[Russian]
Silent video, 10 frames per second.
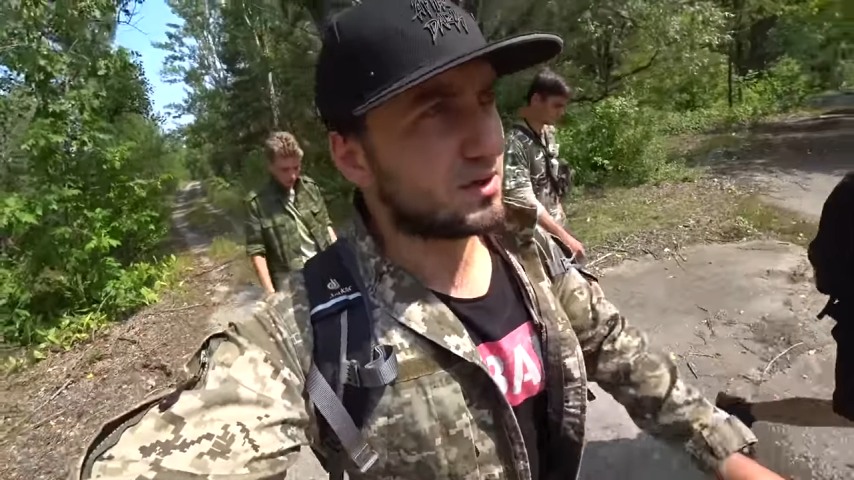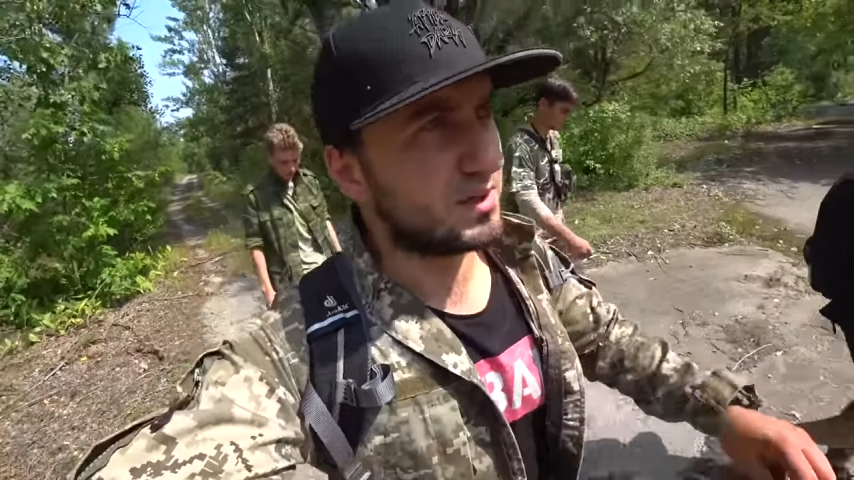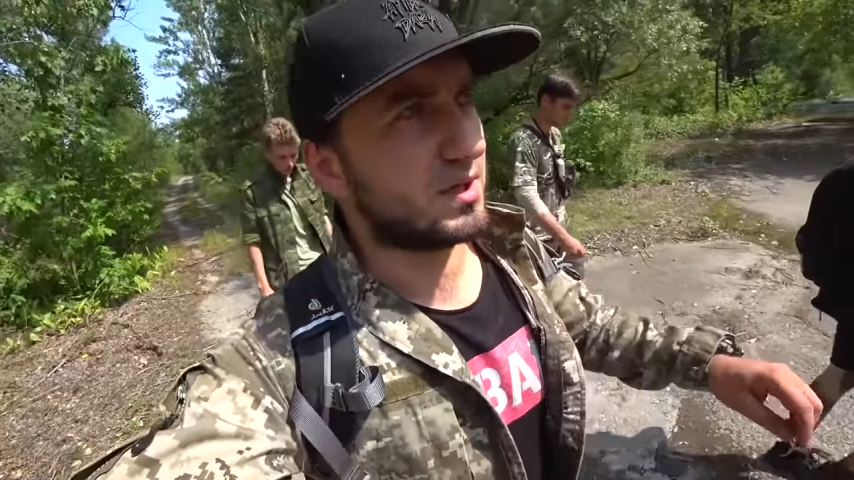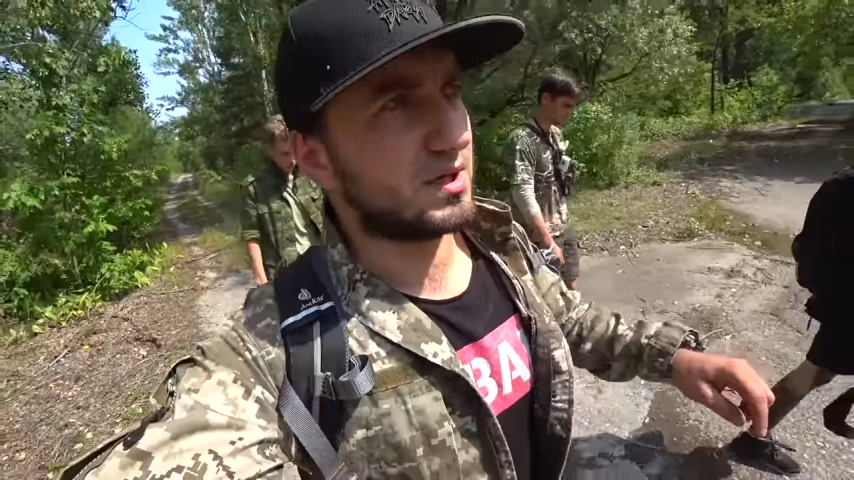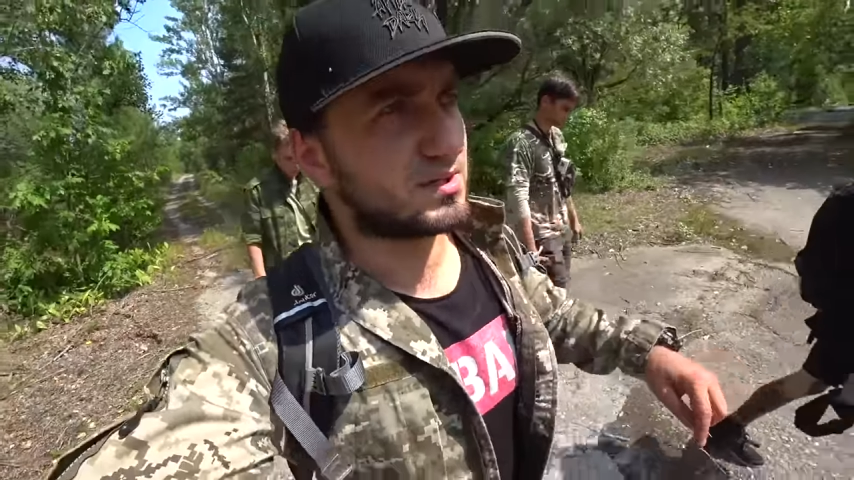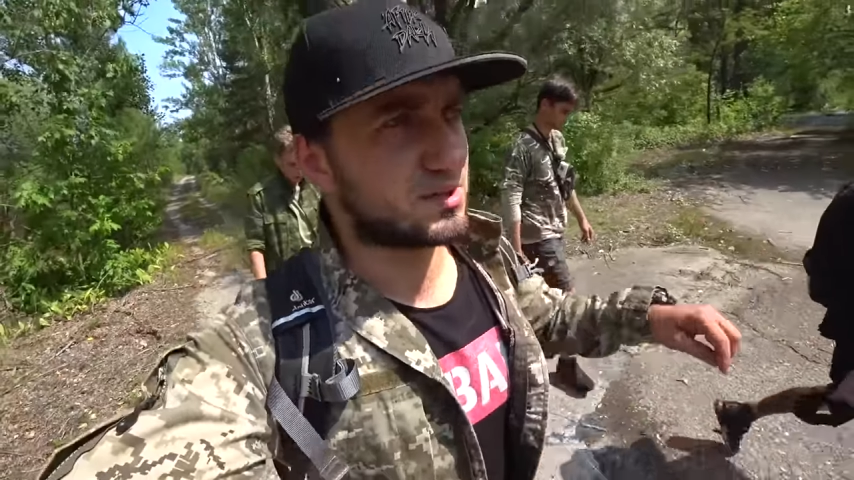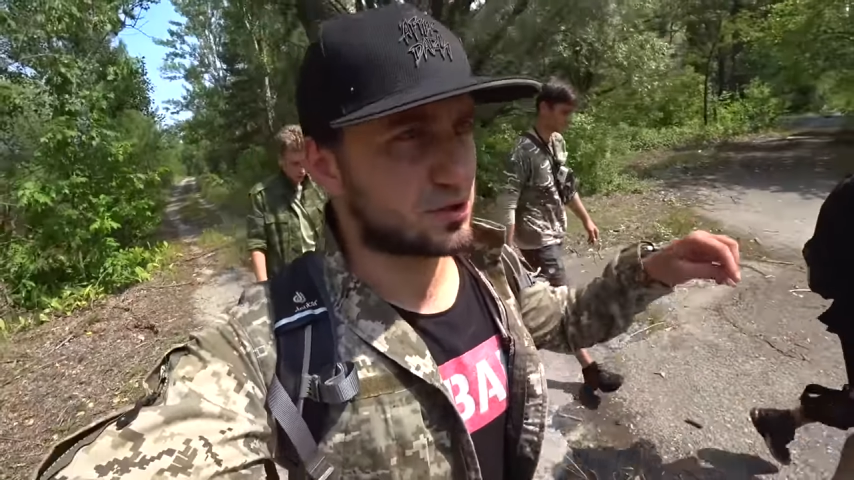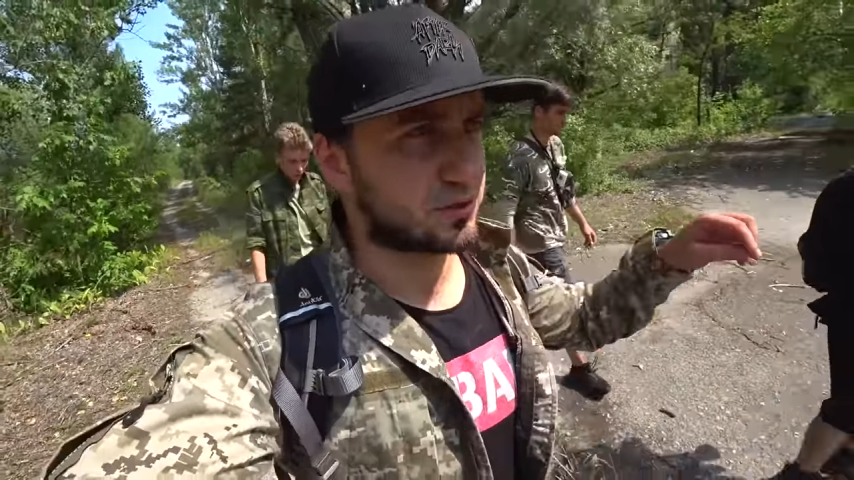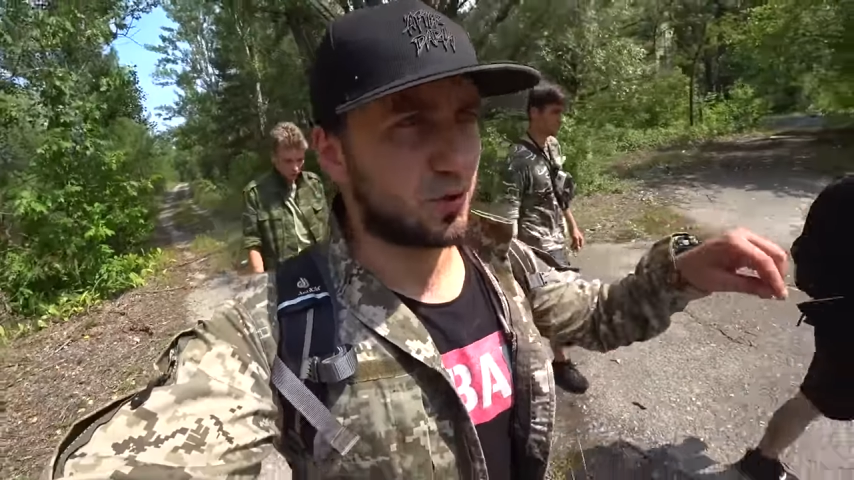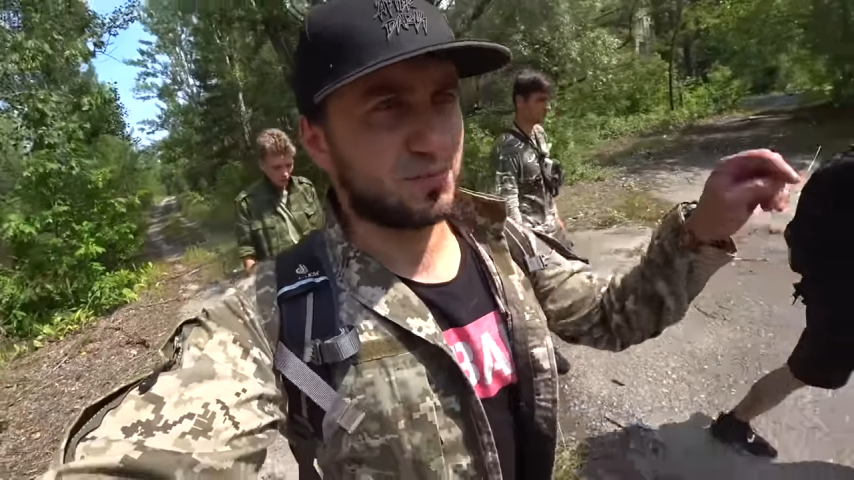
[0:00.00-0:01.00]
Э,
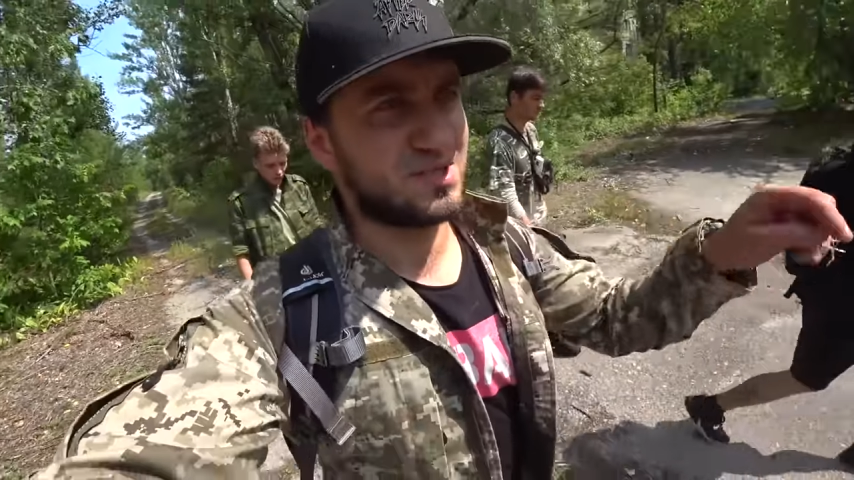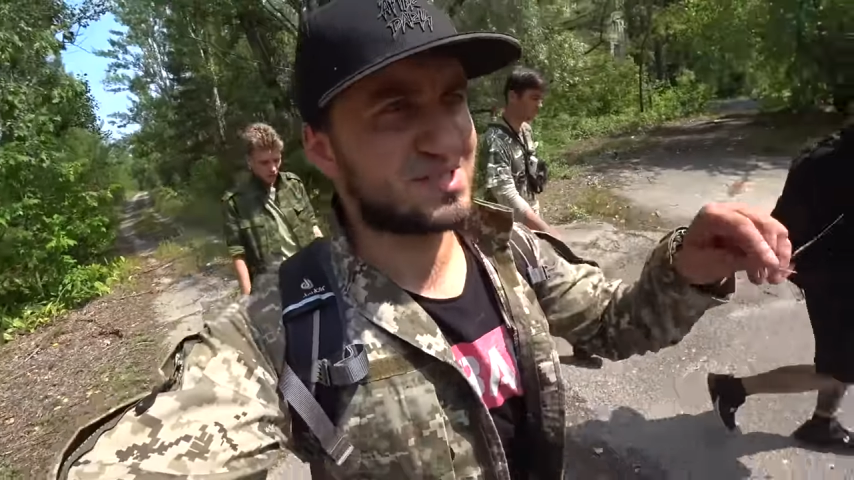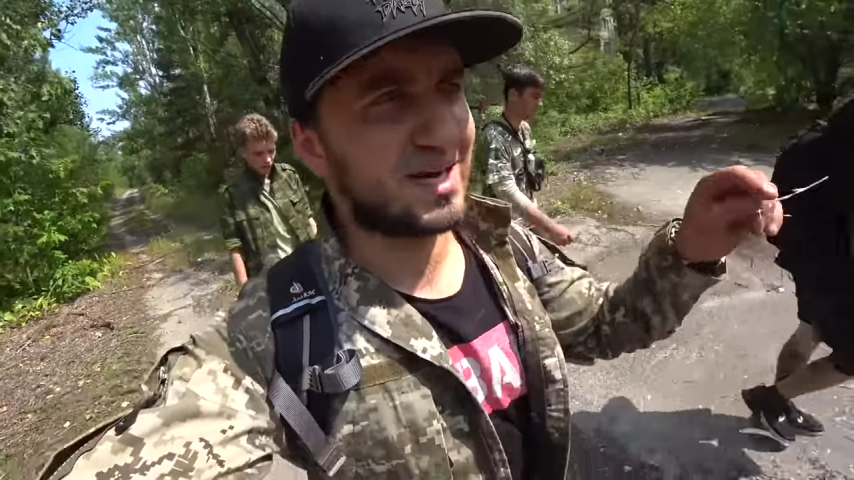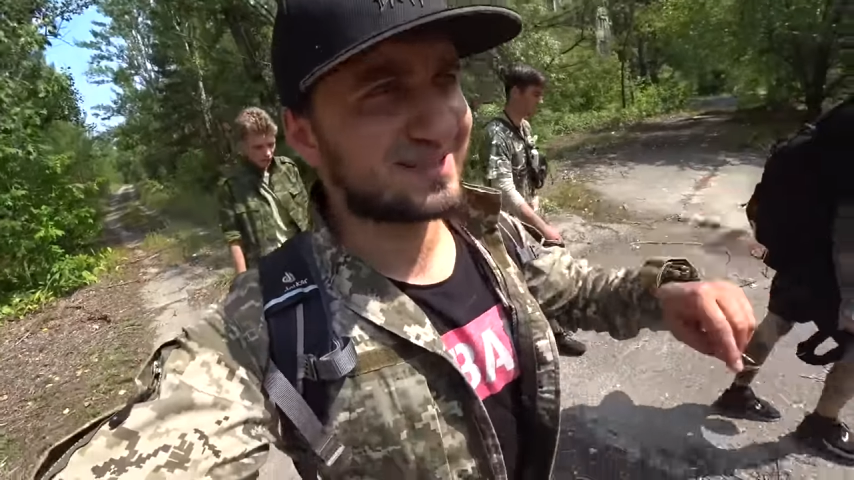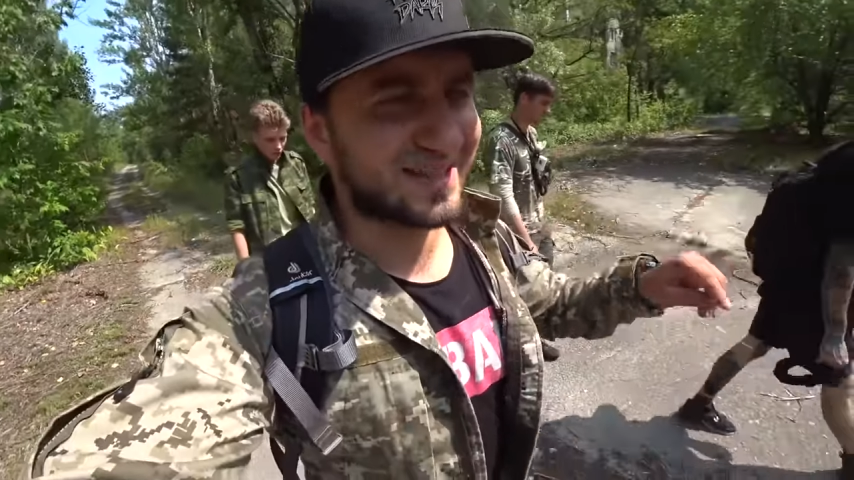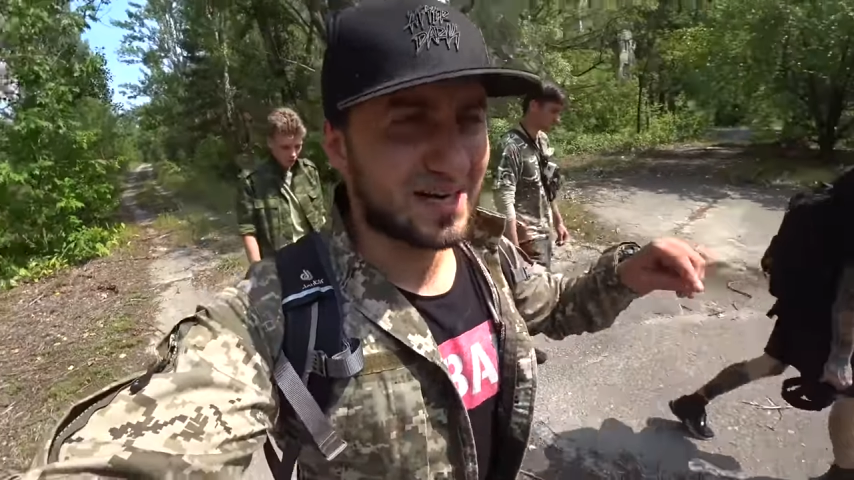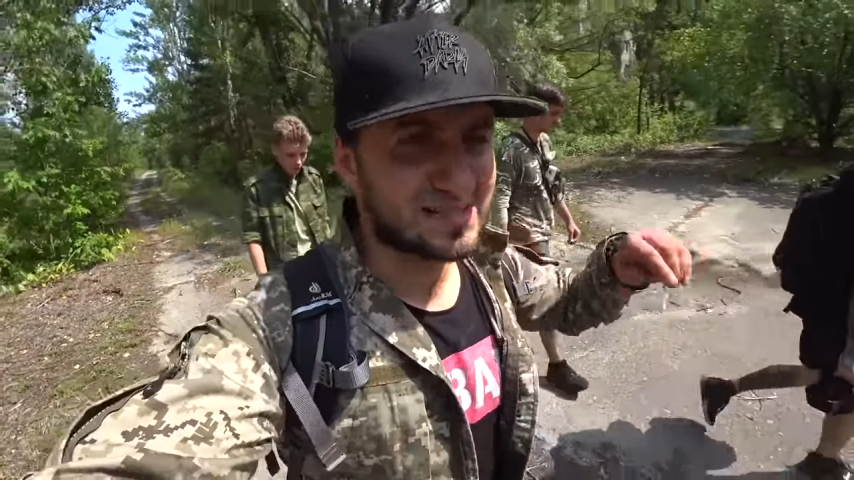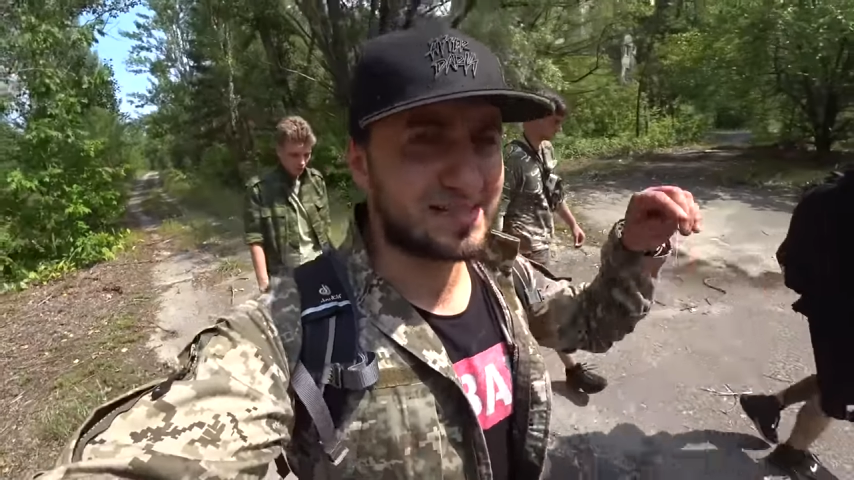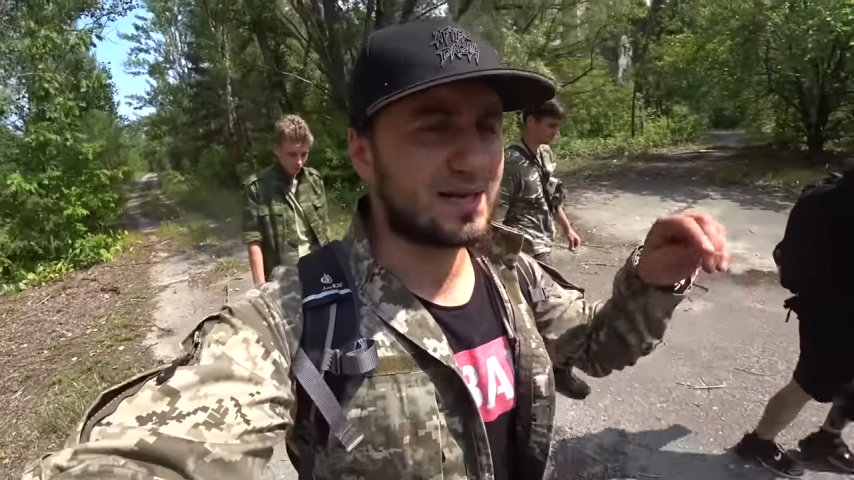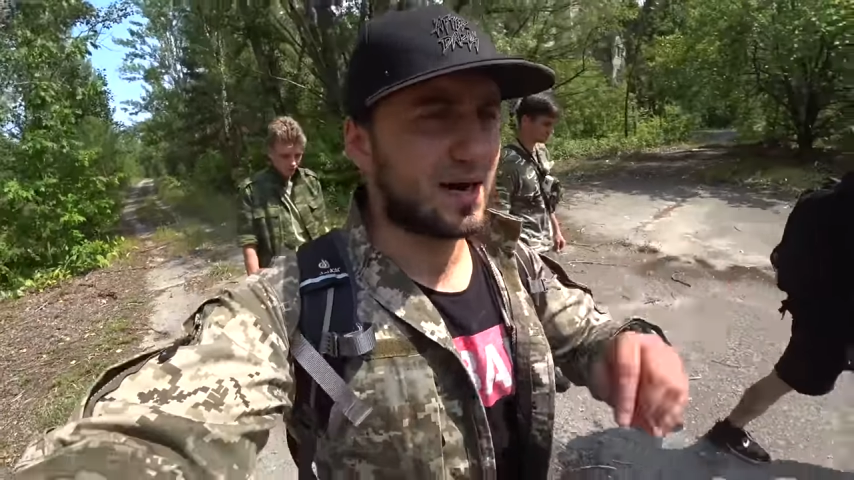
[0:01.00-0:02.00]
числом 10
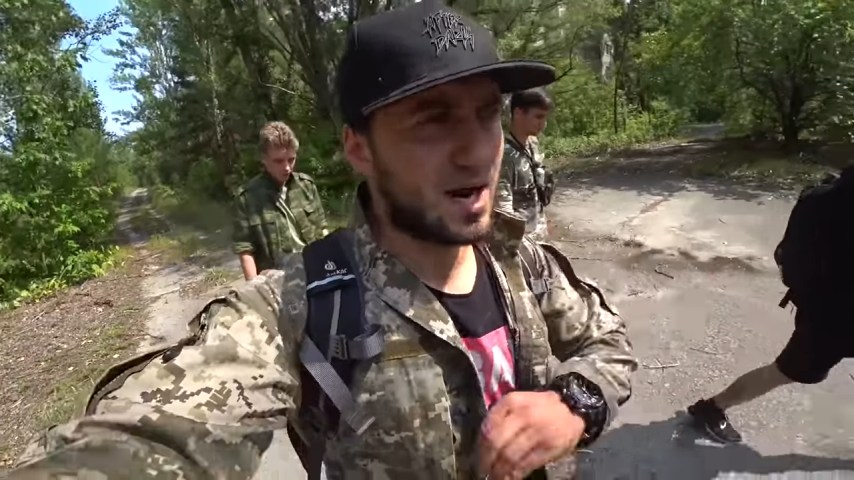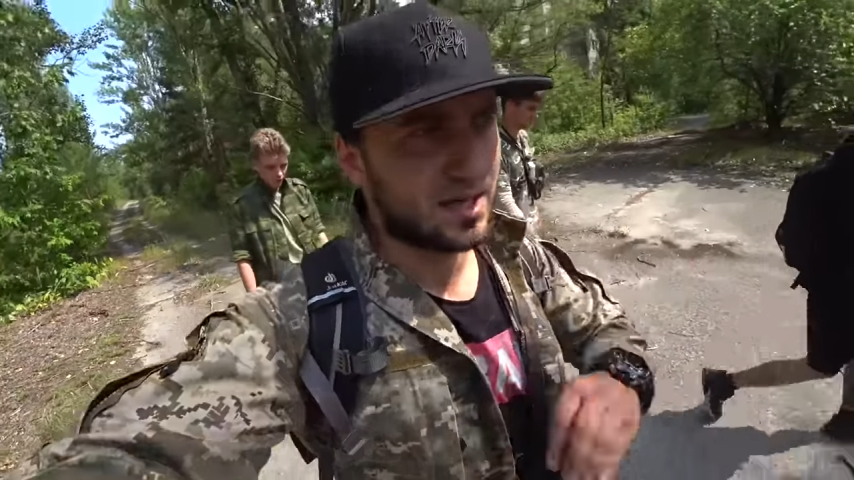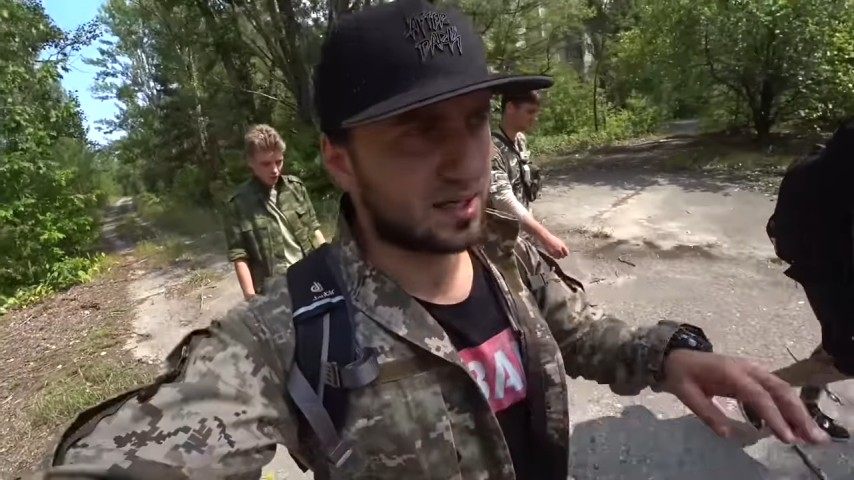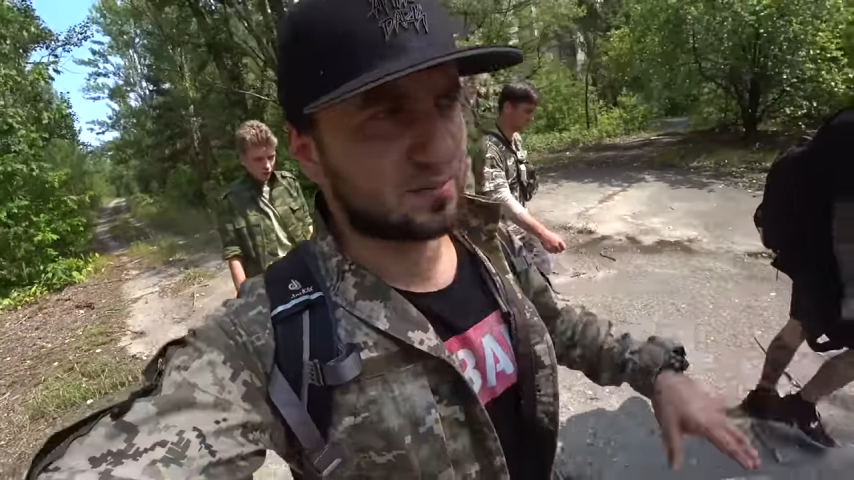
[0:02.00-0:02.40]
раз нелегально,